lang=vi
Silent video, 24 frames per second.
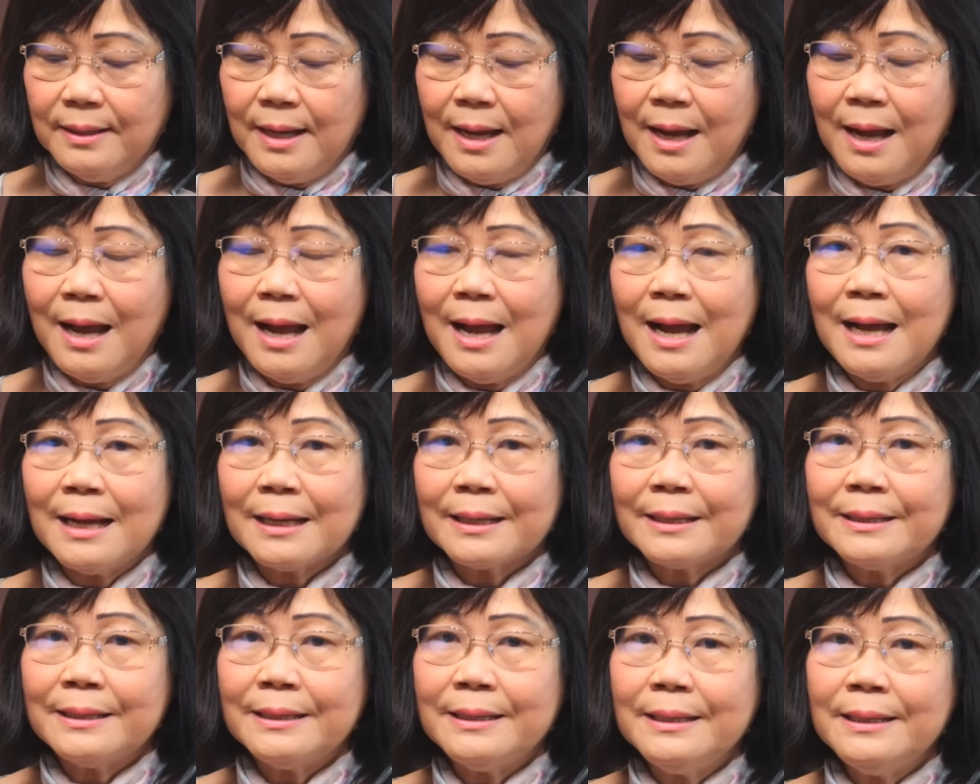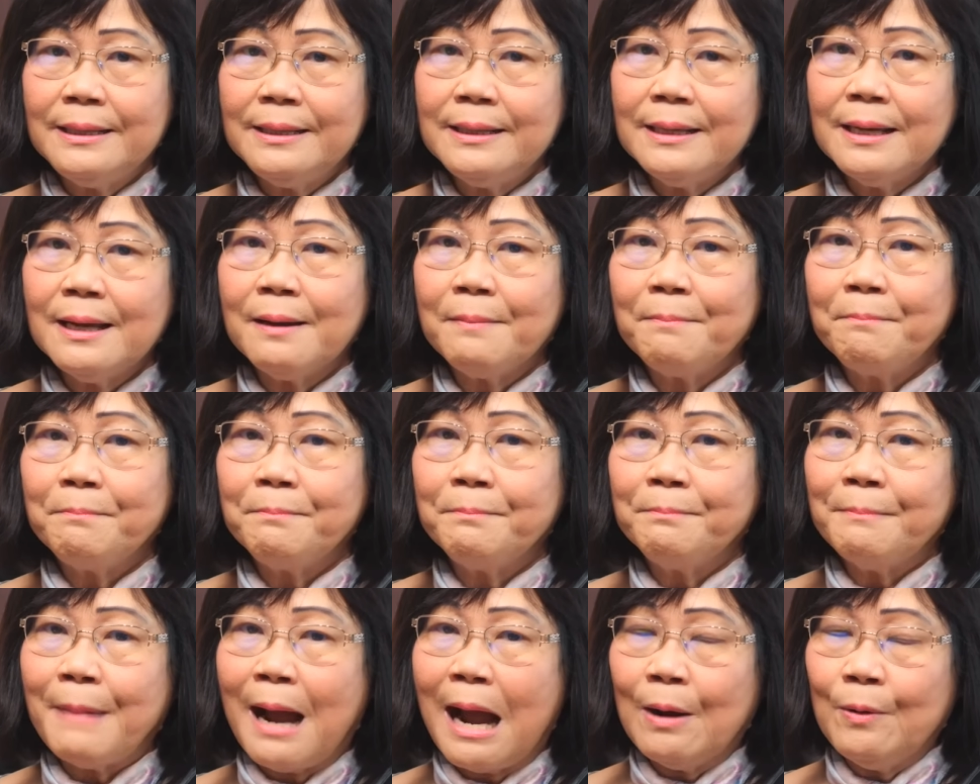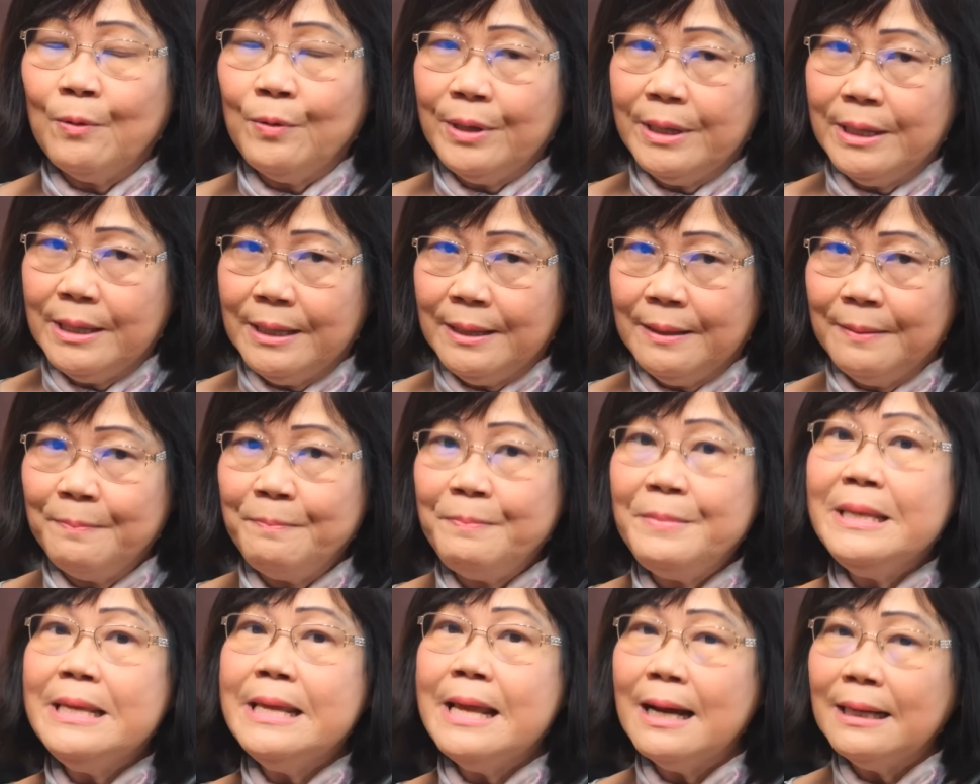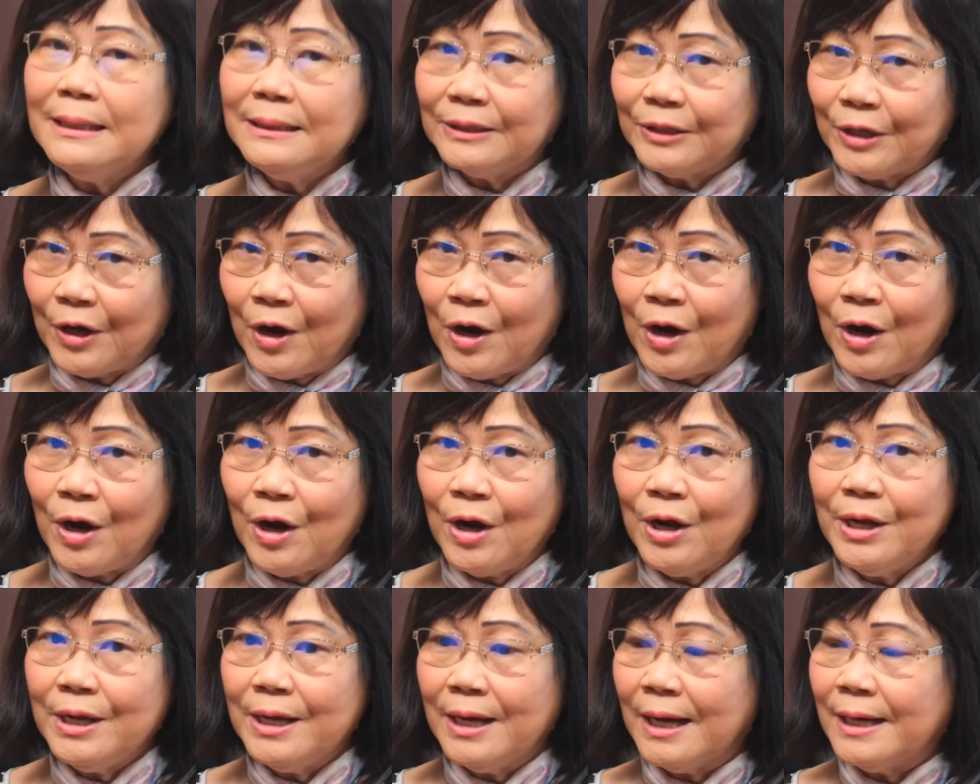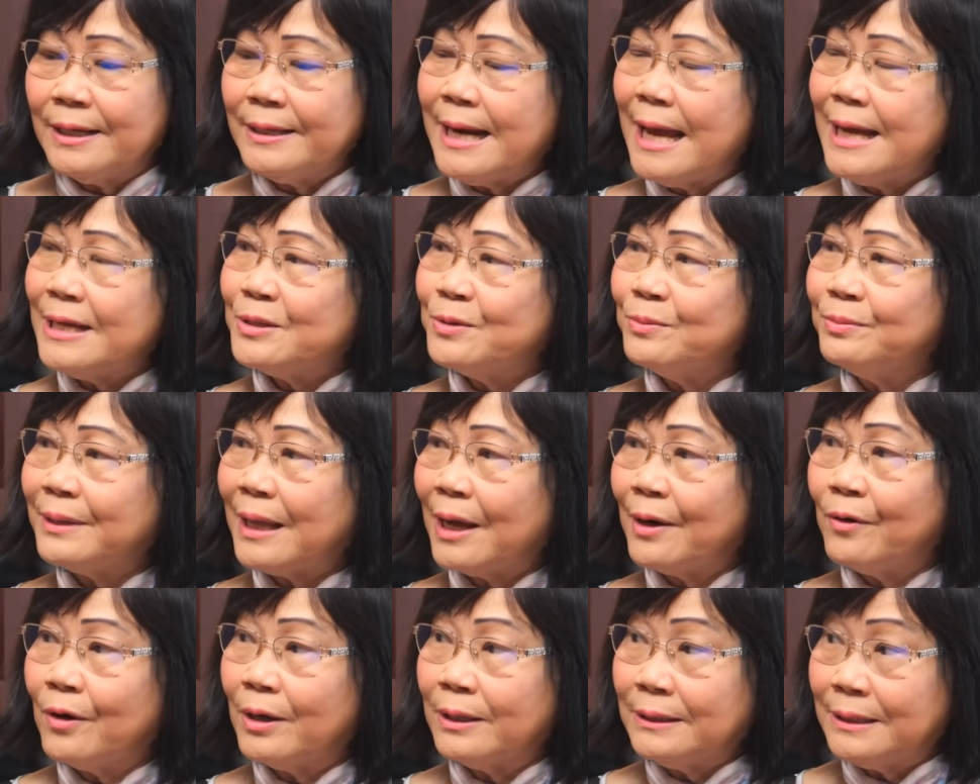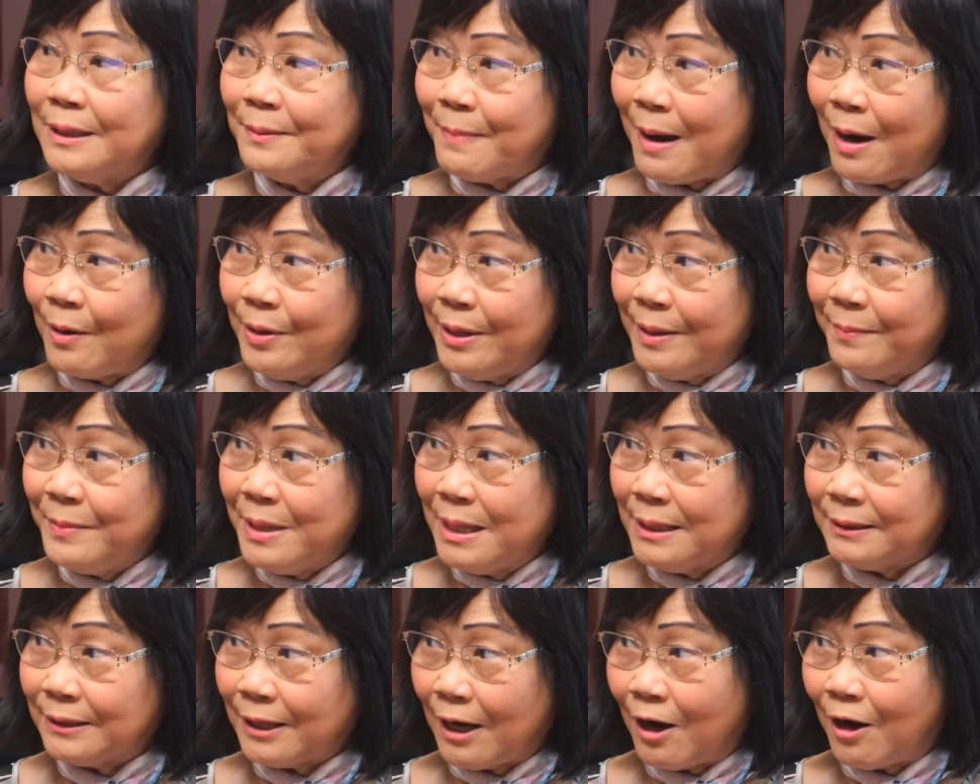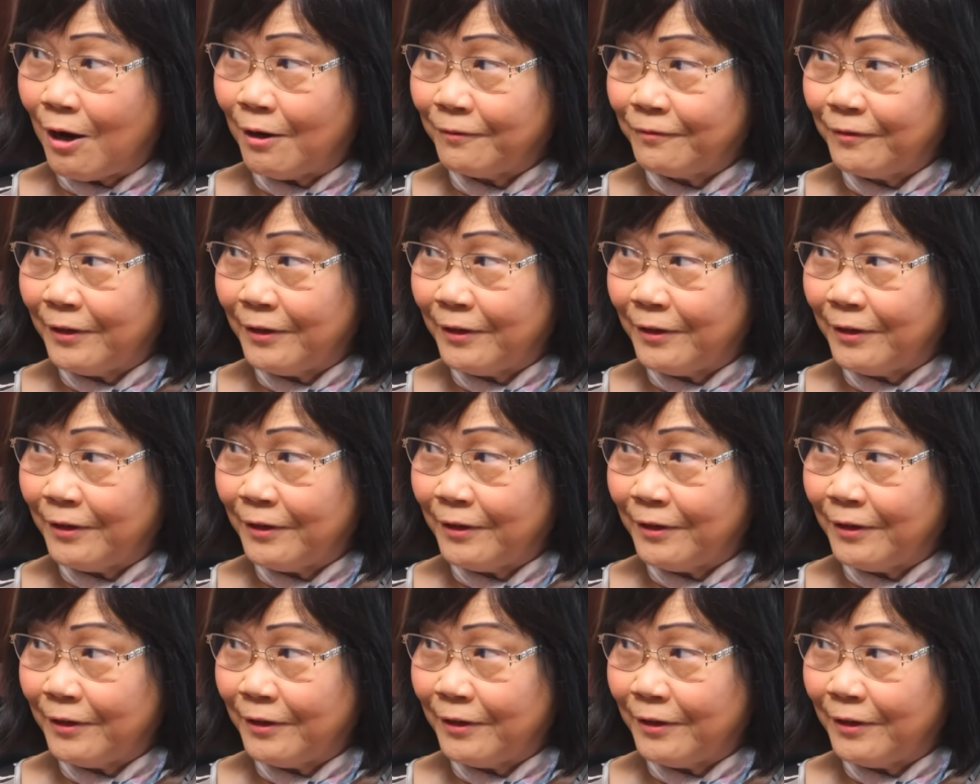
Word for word: à, cái à, bảo hiểm nhân thọ. Ở đây chúng ta nói tới bảo hiểm nhân thọ